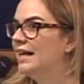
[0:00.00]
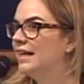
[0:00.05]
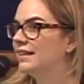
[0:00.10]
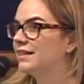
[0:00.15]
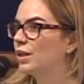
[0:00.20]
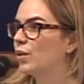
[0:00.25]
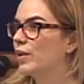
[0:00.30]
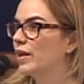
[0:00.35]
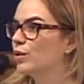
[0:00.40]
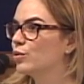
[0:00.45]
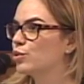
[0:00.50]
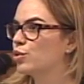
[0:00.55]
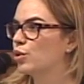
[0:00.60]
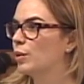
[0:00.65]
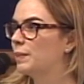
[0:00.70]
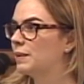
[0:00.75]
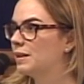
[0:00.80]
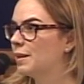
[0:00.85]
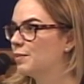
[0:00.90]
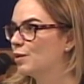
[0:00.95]
Então, eu sou
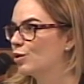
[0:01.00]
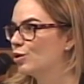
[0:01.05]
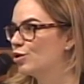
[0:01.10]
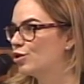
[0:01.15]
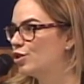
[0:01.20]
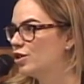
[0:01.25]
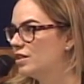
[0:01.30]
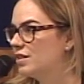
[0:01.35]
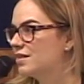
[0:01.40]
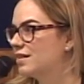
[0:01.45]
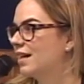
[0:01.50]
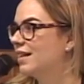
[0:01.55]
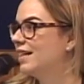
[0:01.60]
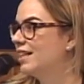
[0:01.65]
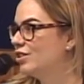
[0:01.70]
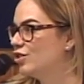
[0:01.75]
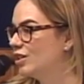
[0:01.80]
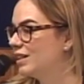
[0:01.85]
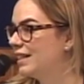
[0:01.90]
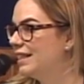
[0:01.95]
epidemiologista,
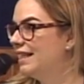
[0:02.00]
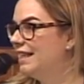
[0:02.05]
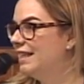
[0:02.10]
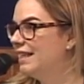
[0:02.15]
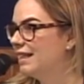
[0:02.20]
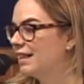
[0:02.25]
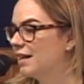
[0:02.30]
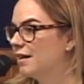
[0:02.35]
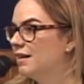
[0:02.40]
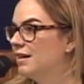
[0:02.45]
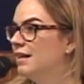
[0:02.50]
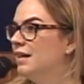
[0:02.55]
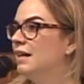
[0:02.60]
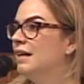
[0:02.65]
além de clínica,